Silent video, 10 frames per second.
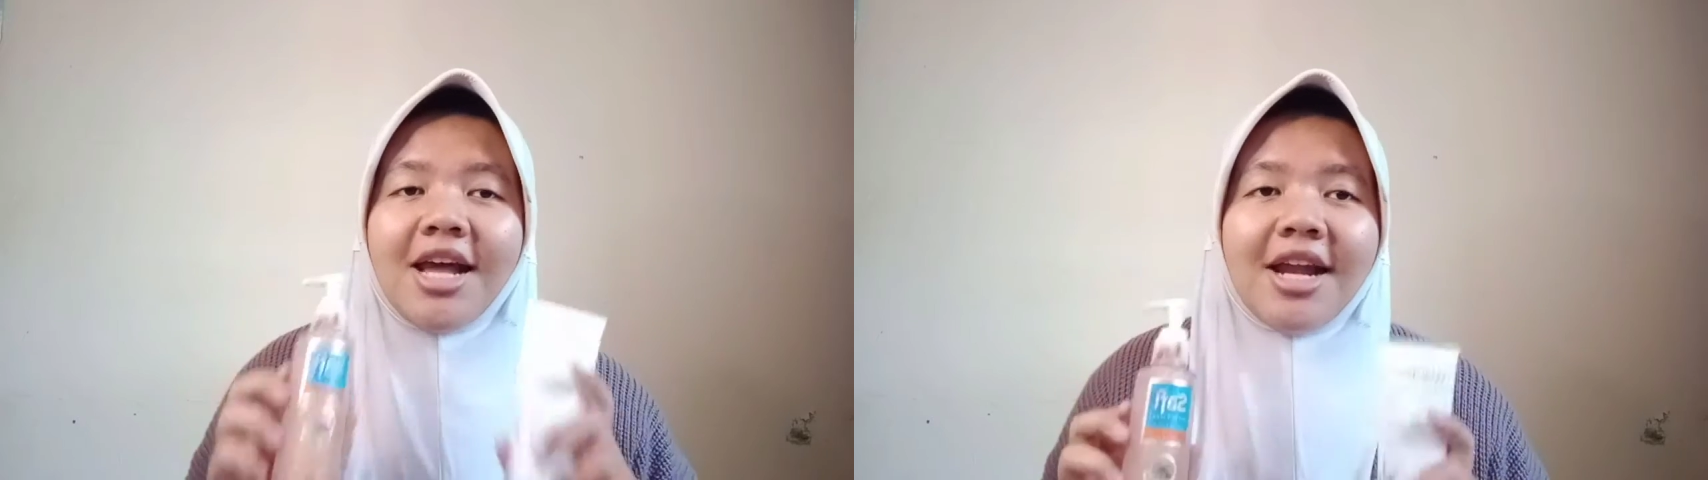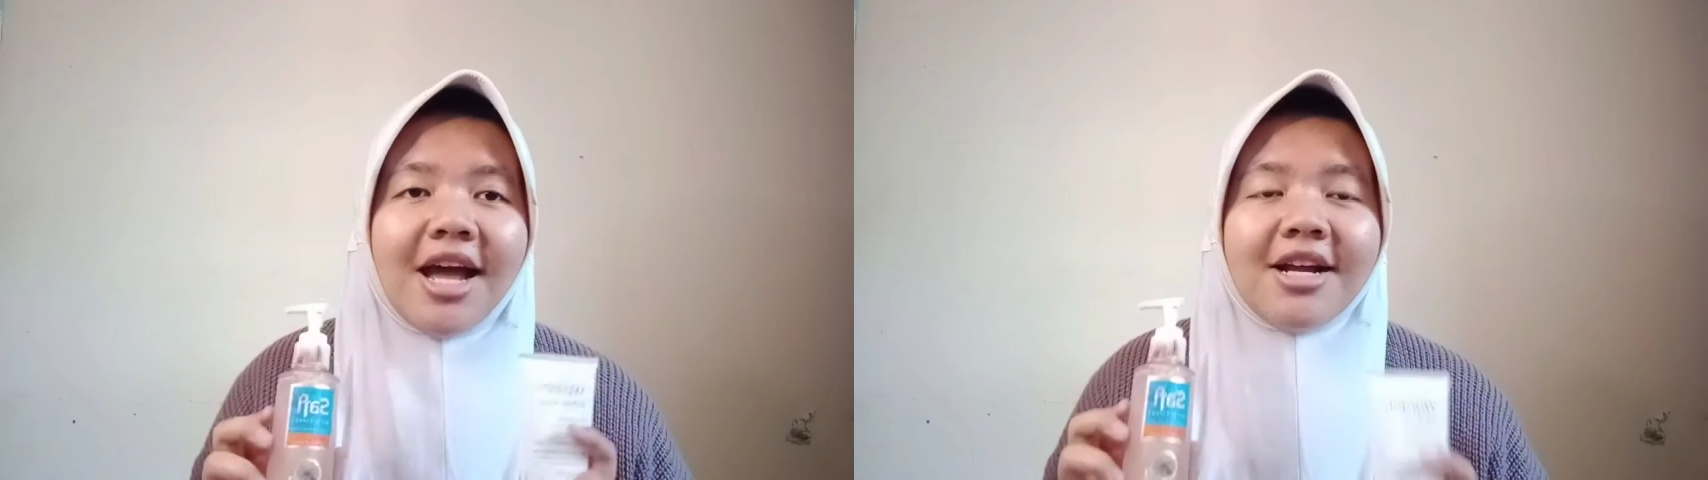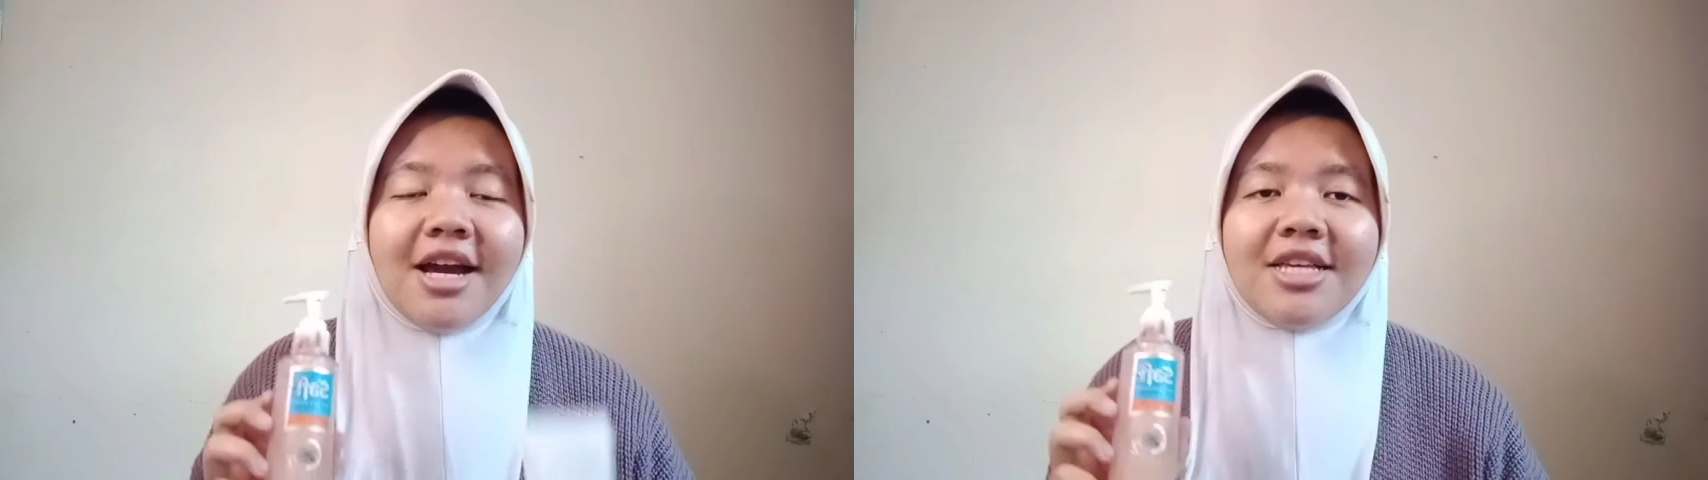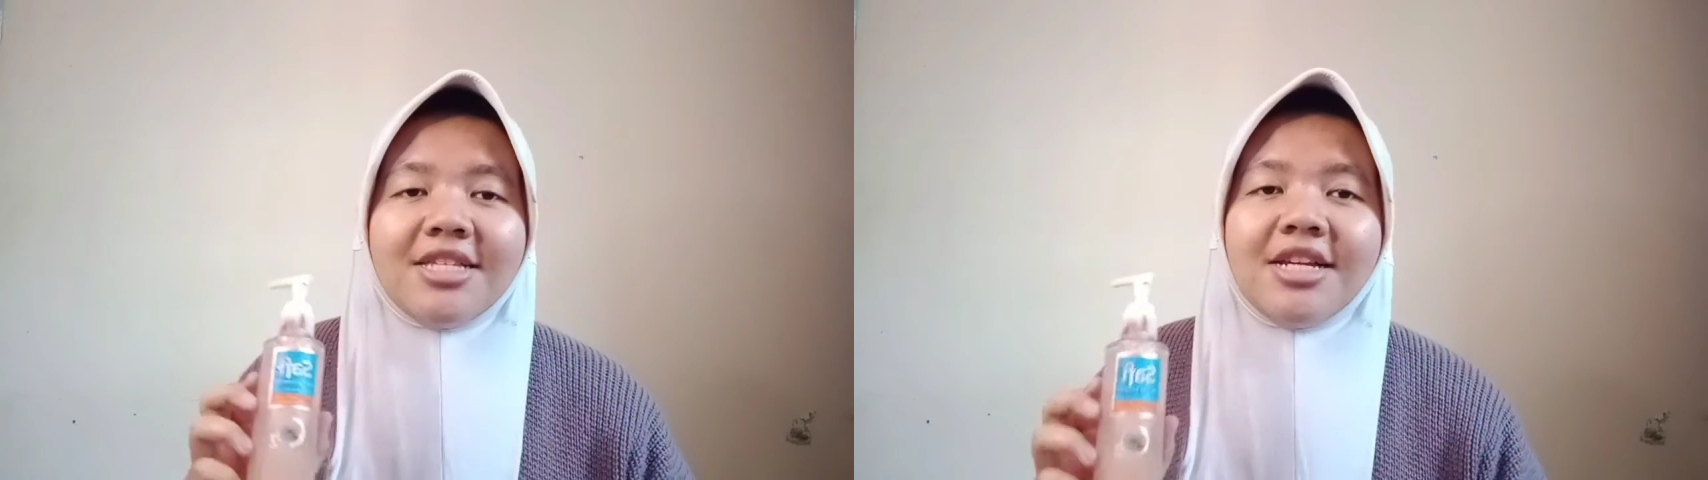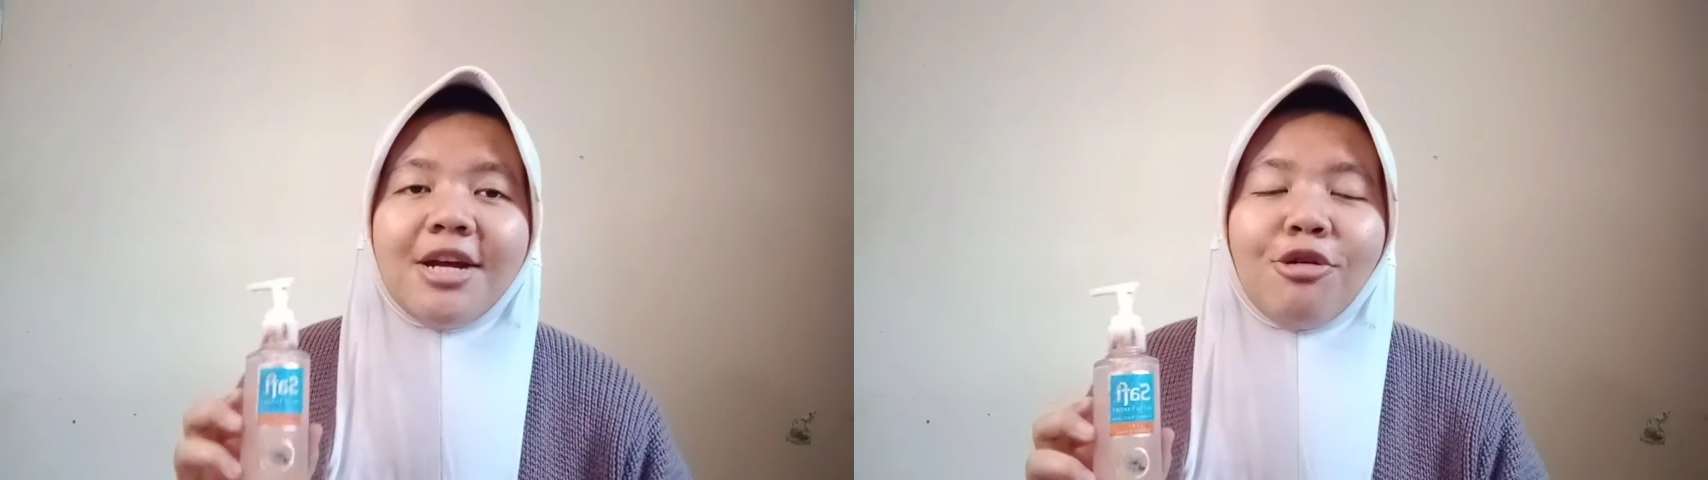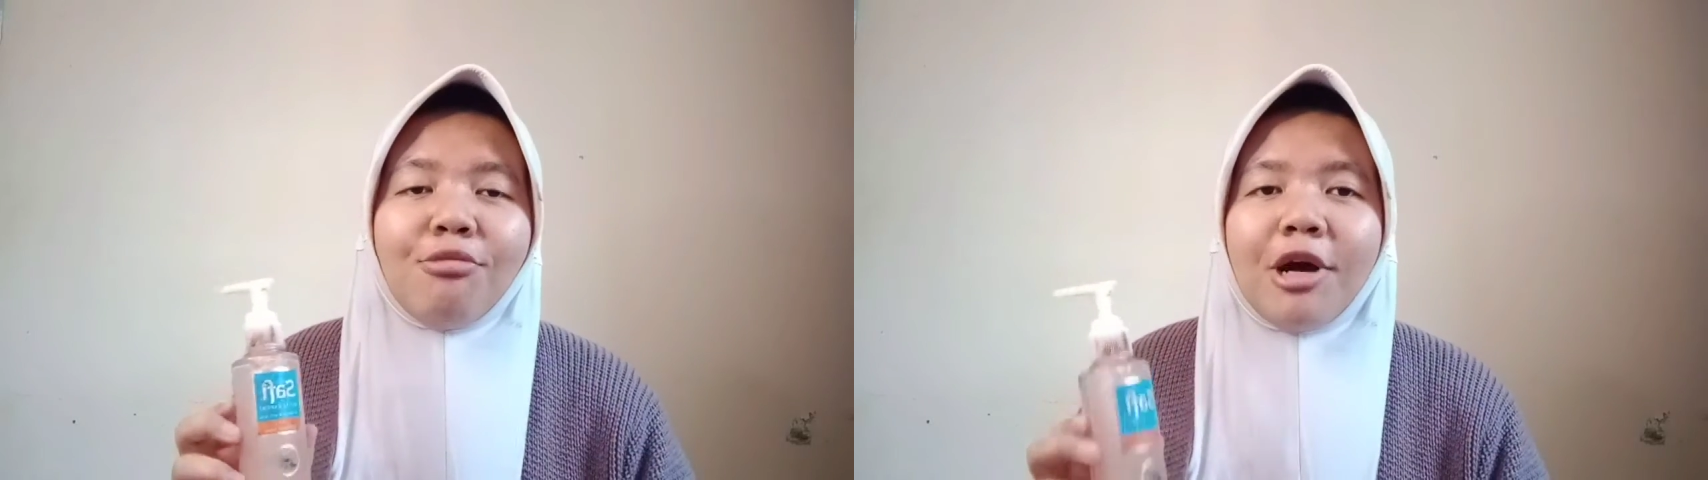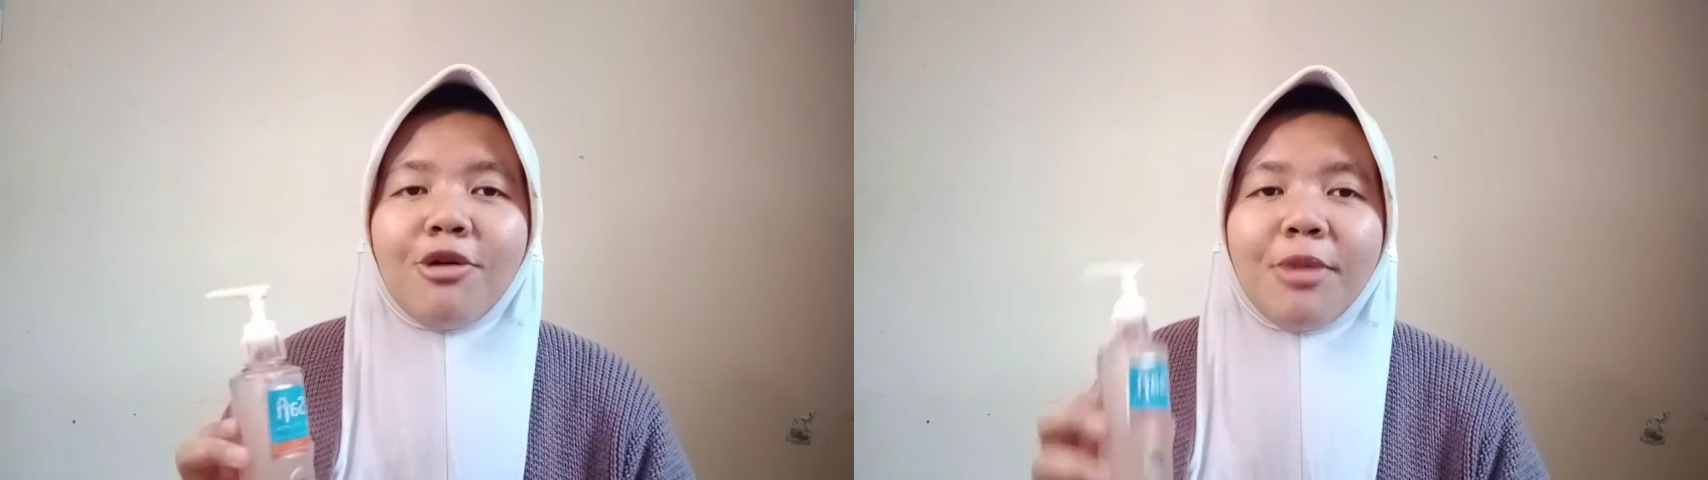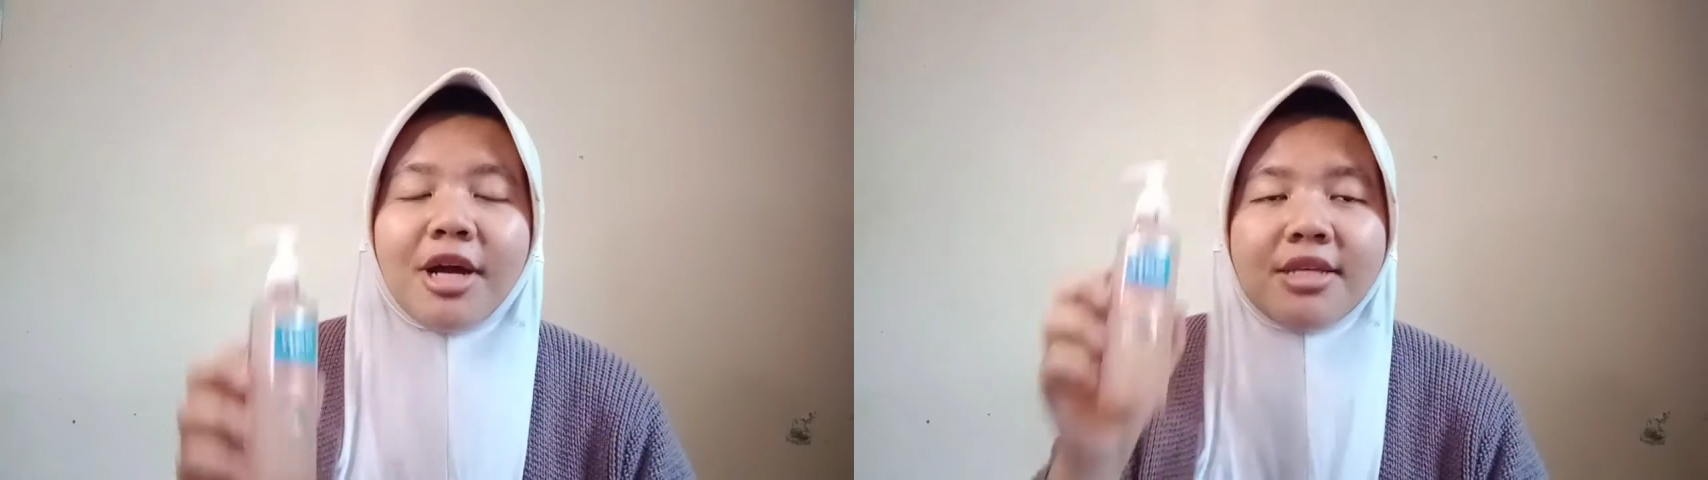nah guys jadi aku
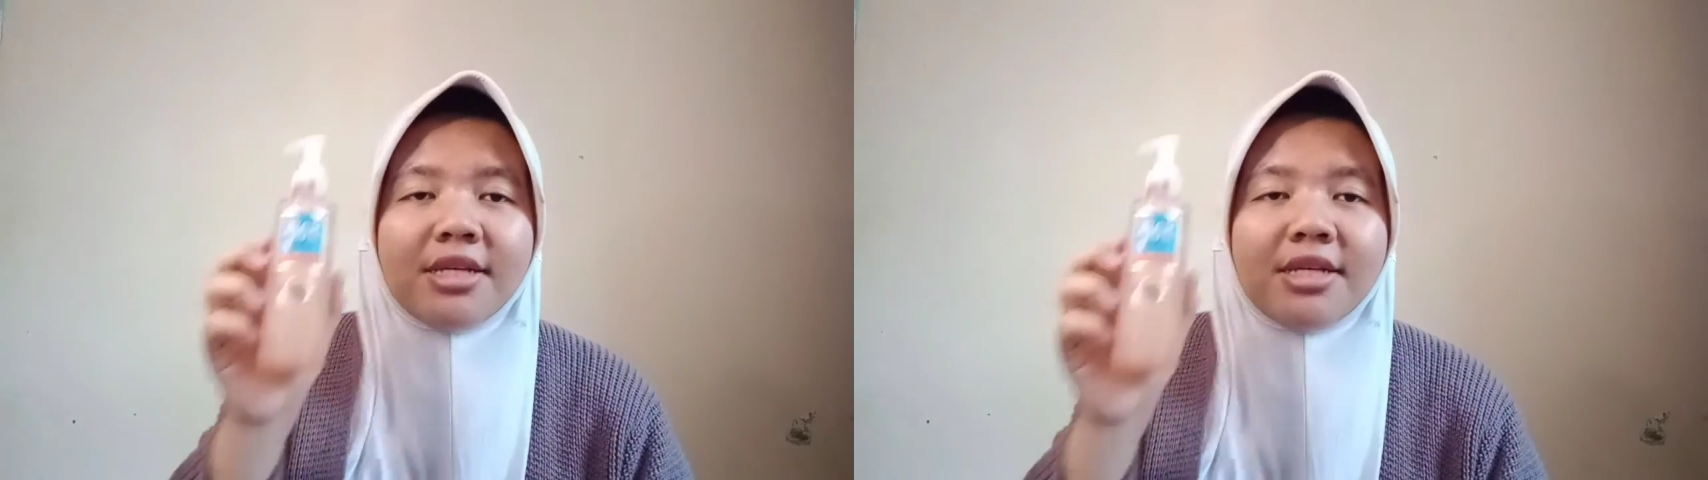mau pakai